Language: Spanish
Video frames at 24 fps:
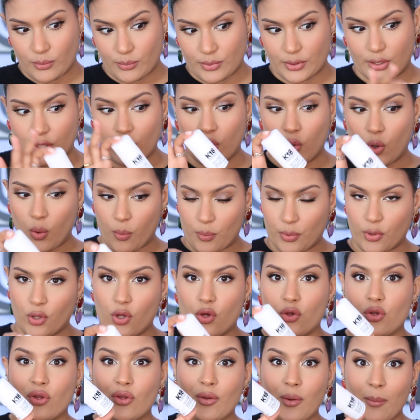Porque lo
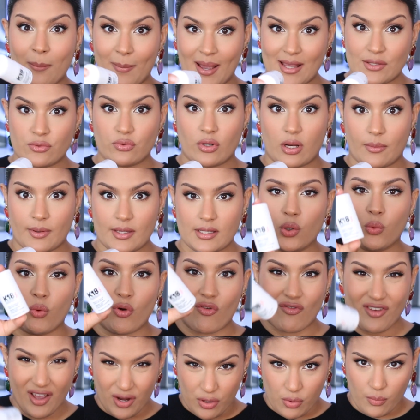compró más de una vez, lo
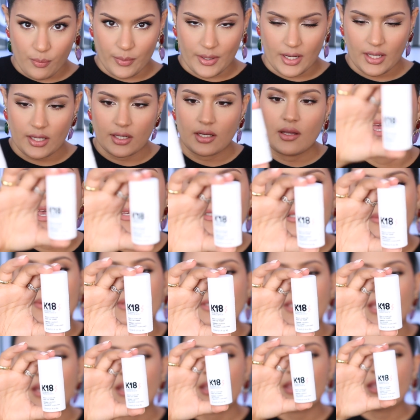volví a comprar Esta
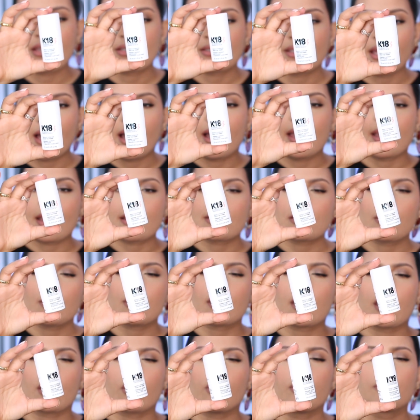mascarilla está en ese
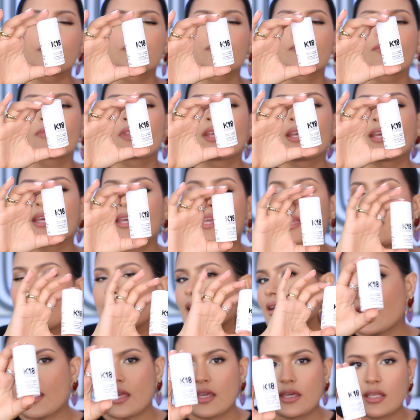video
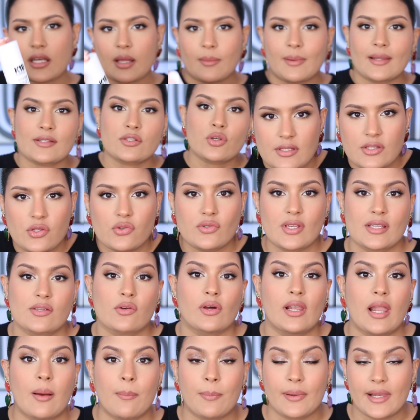y es increíble. Si usas
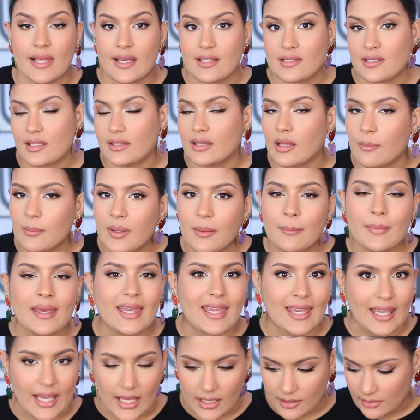Olaplex, que también me
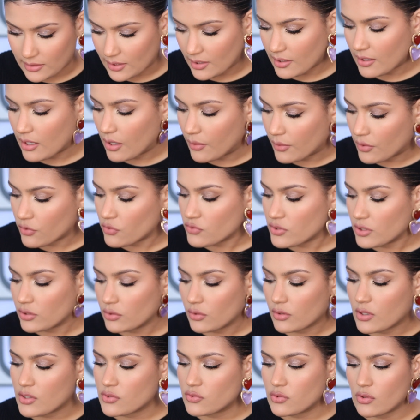encanta. Ahora, yo
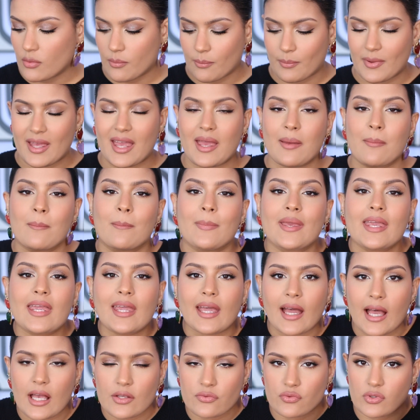siento que esto en mi
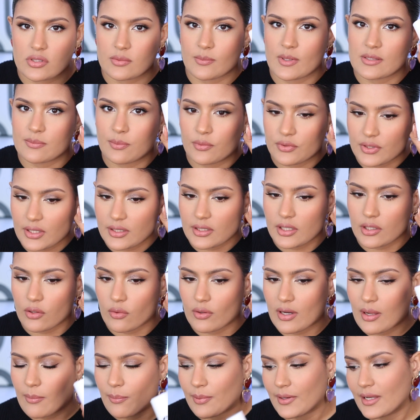caso es más potente que
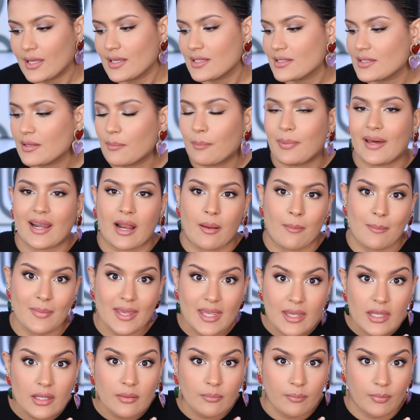Olaplex para
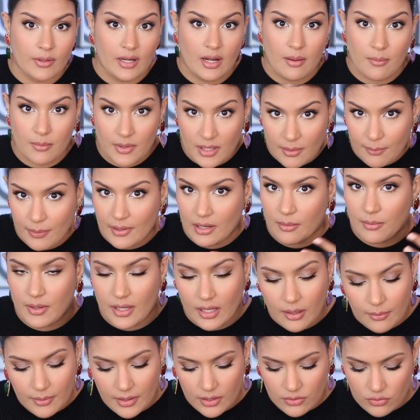mí, para mí, para mi
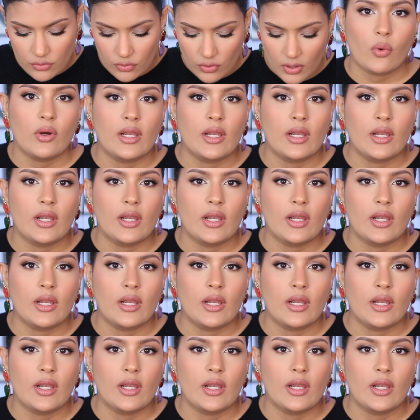cabello.